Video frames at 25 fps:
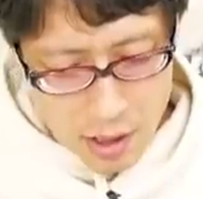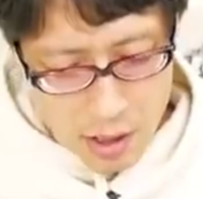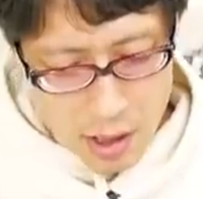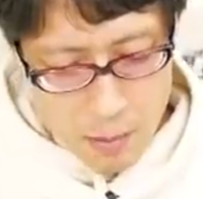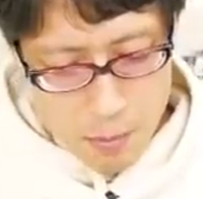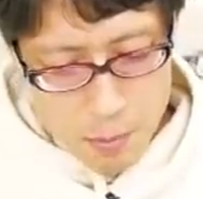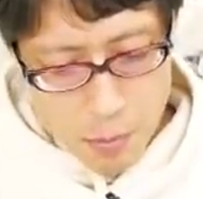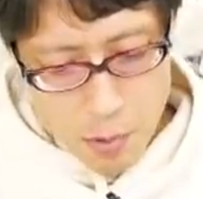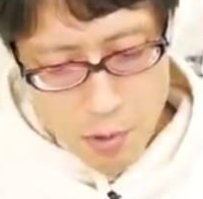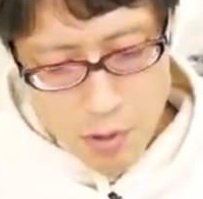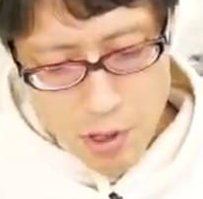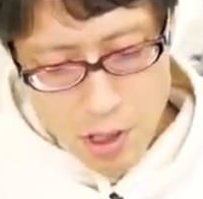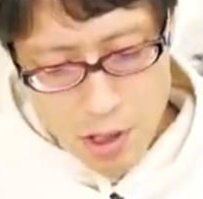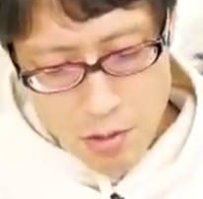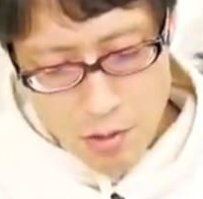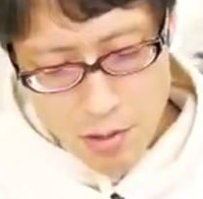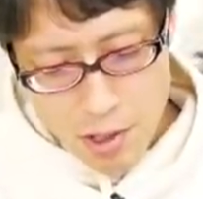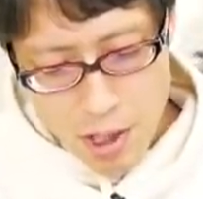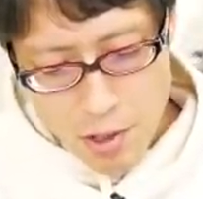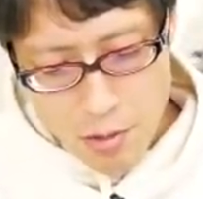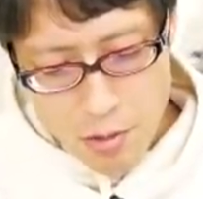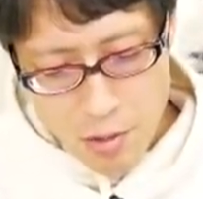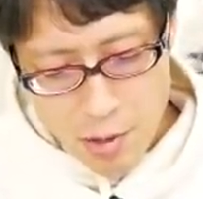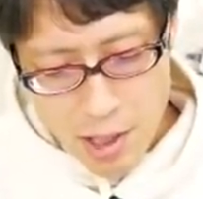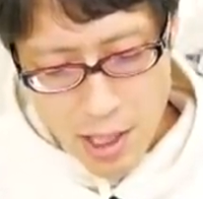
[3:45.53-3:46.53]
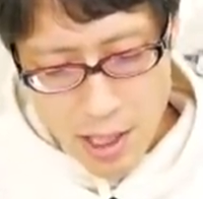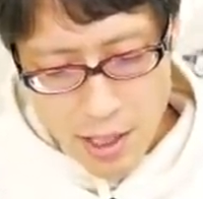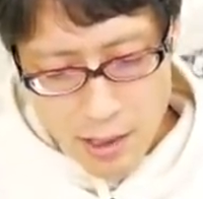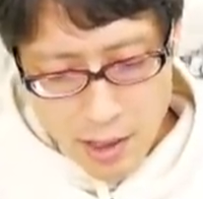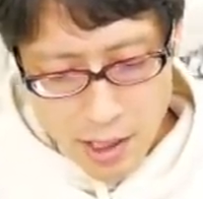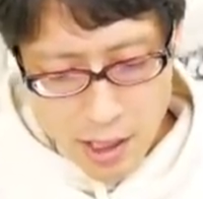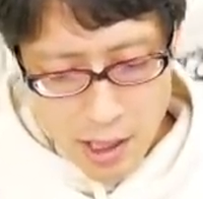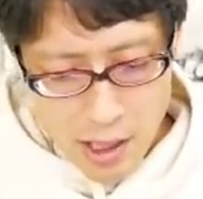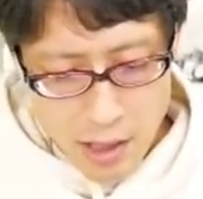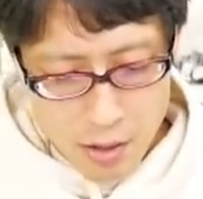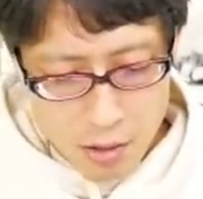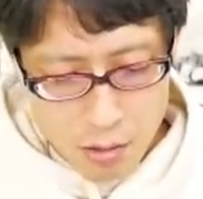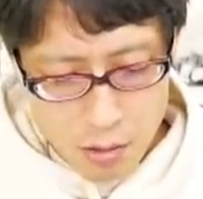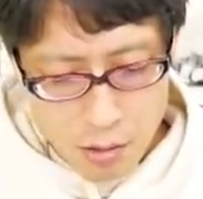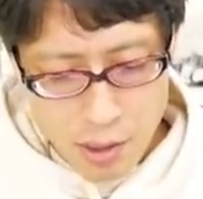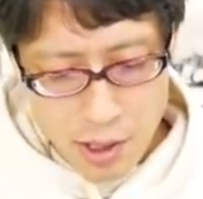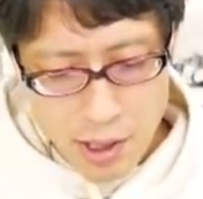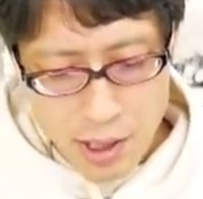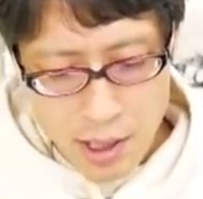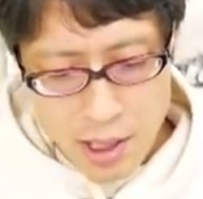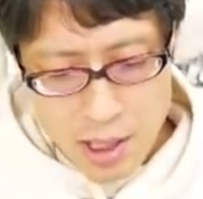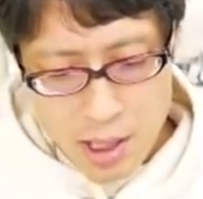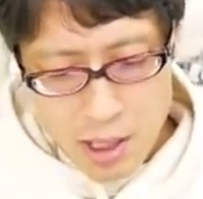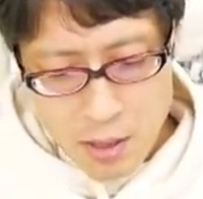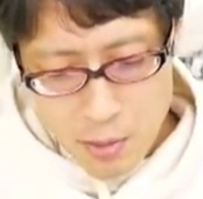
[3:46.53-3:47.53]
憲法にじゅうさんじょう違反だと
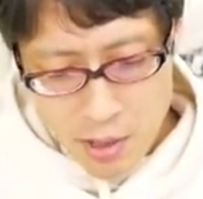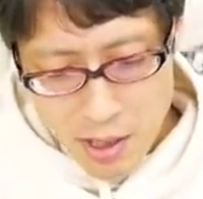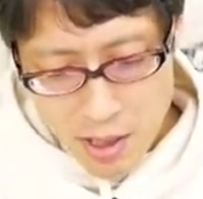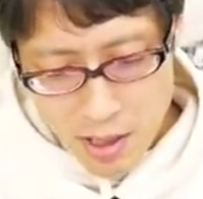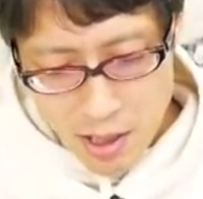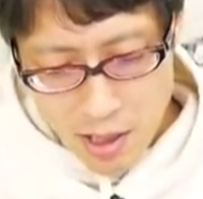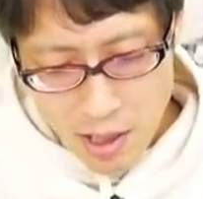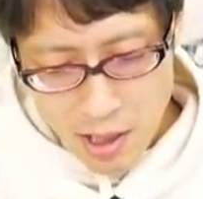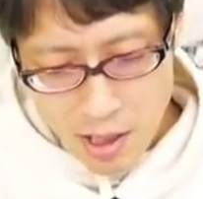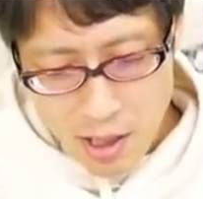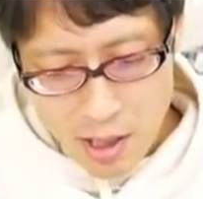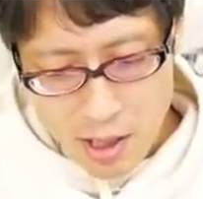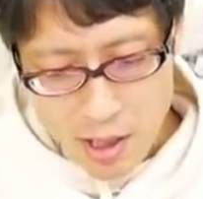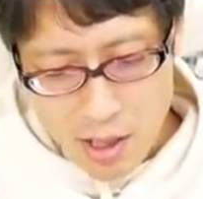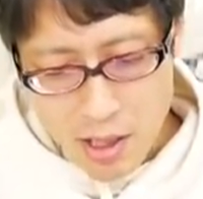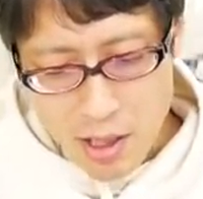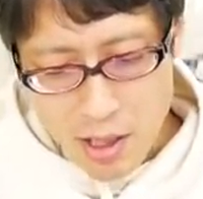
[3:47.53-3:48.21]
批判しました。